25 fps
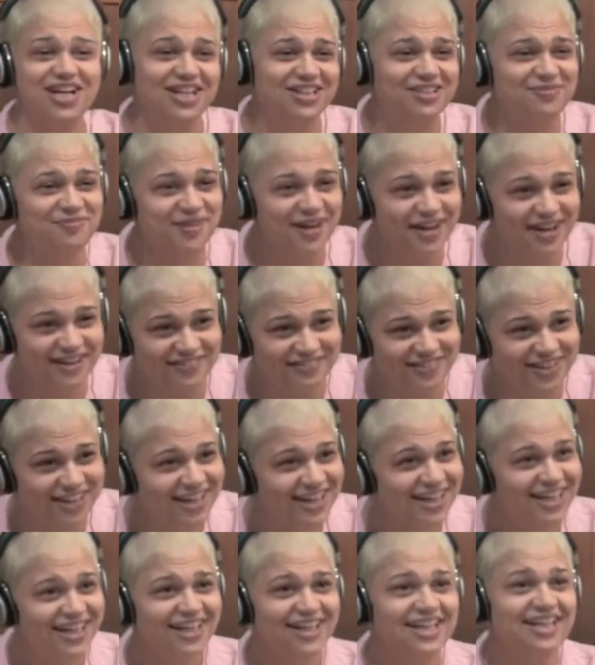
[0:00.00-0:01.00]
pisca direito
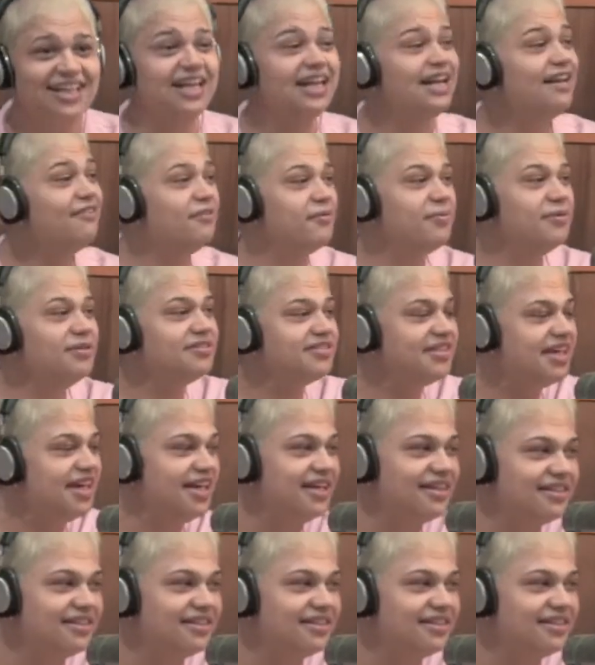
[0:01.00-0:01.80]
pra. E daí ela foi pra